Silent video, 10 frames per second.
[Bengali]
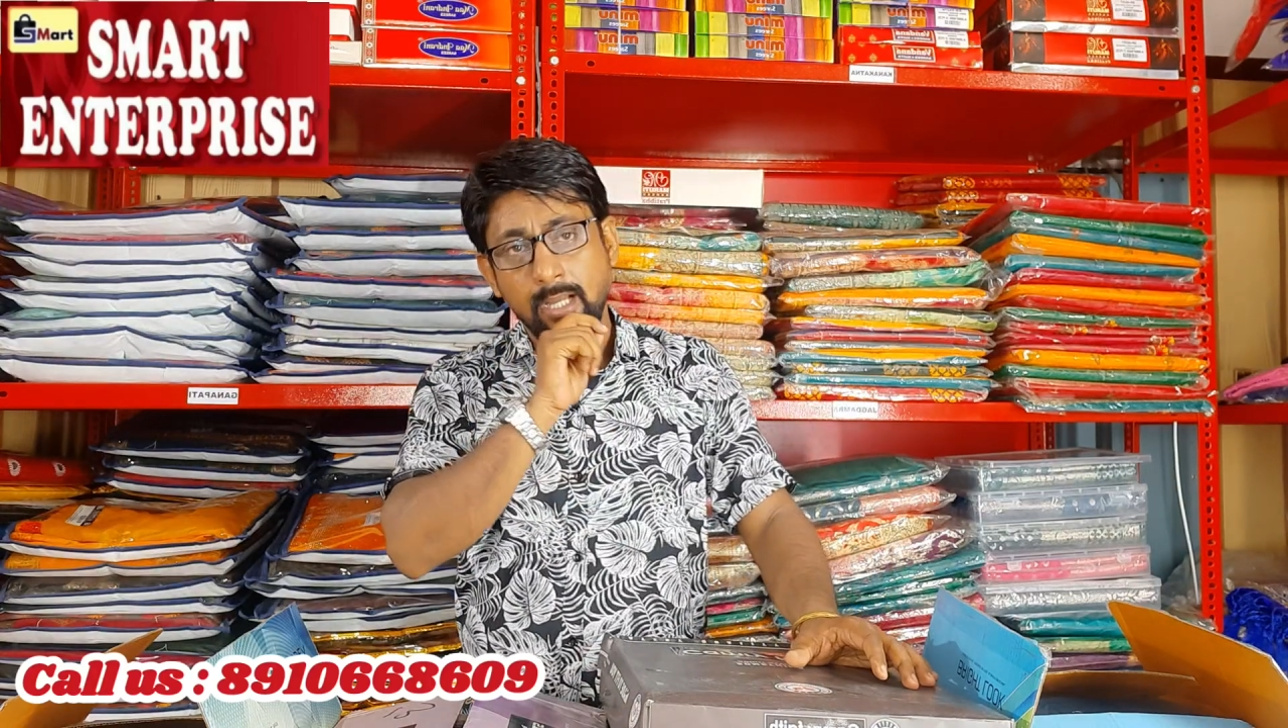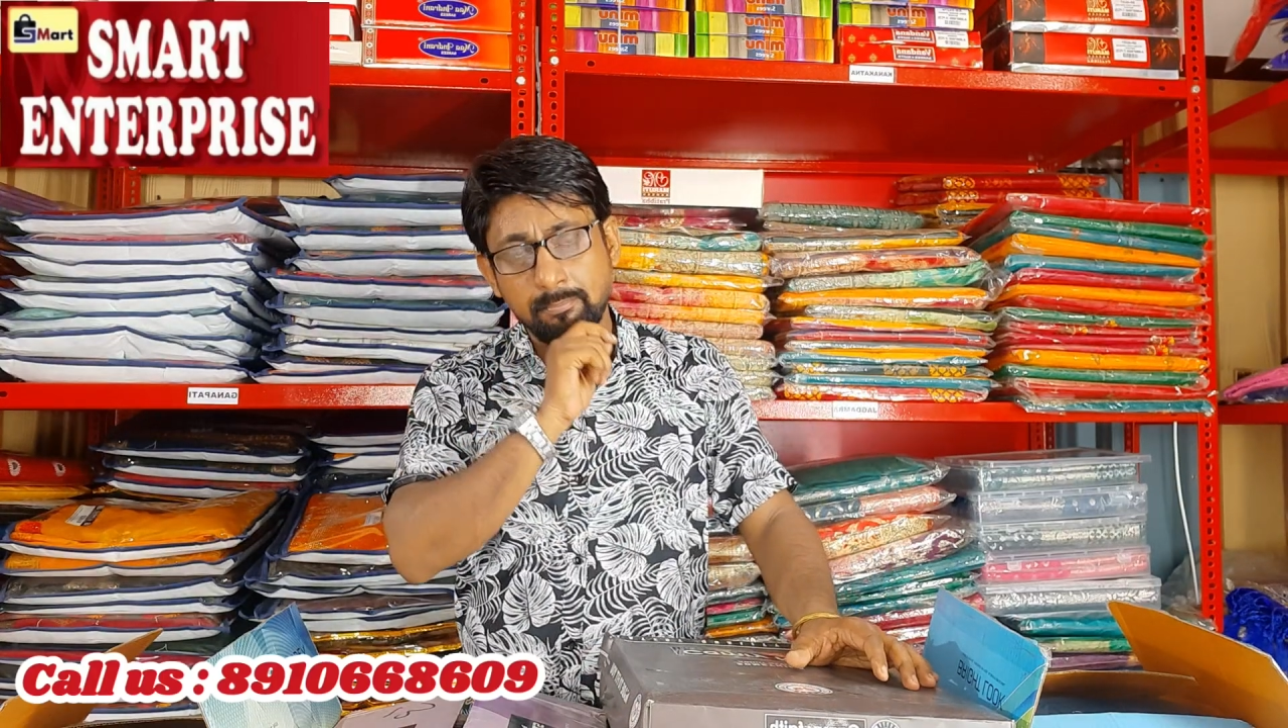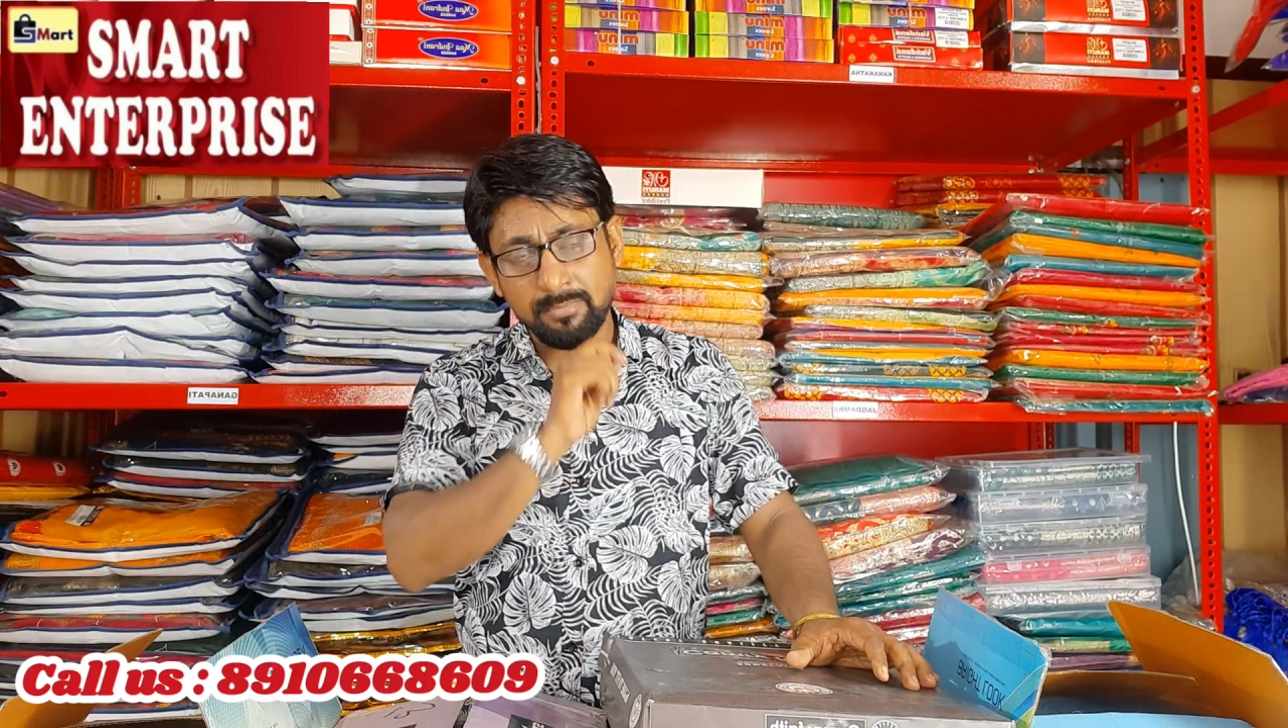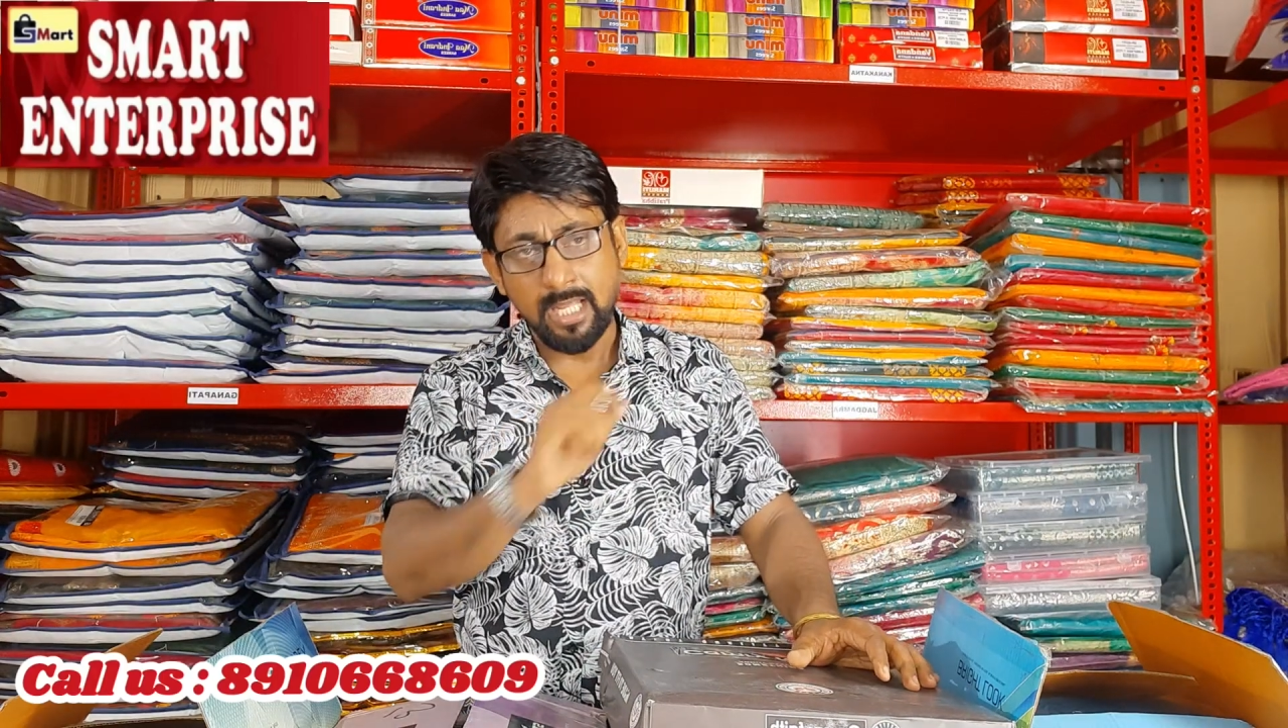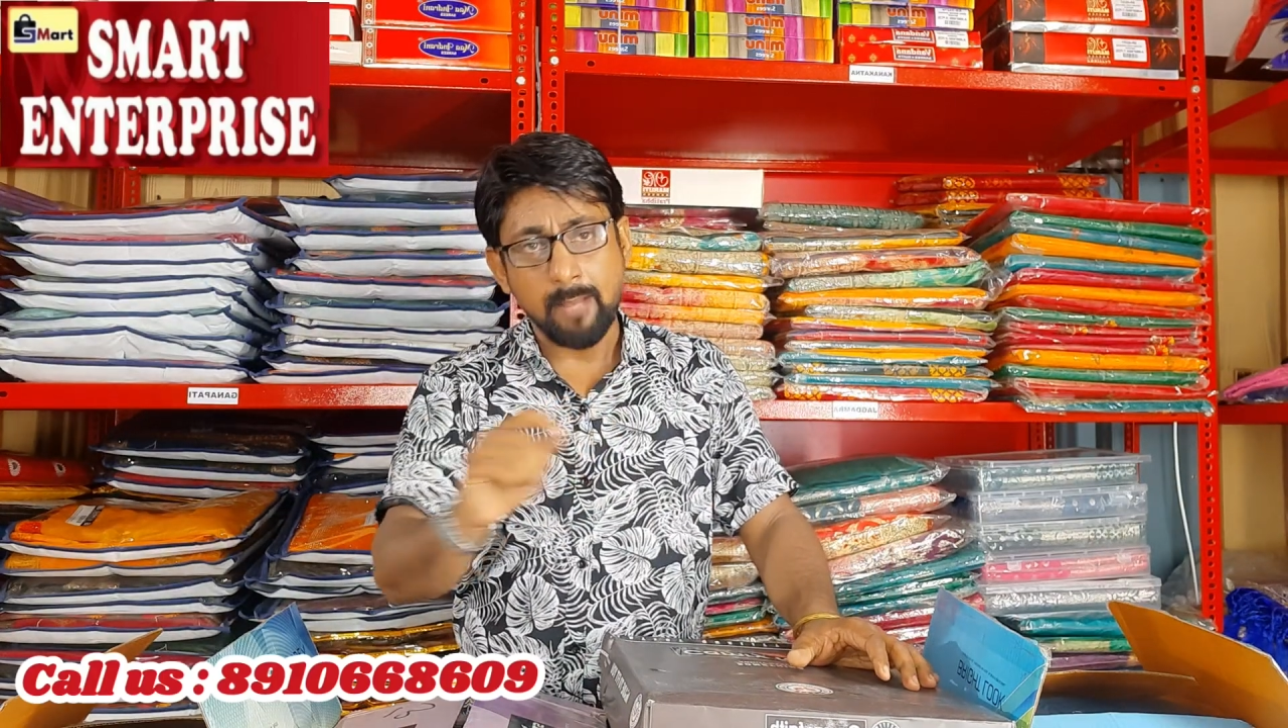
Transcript: আপনি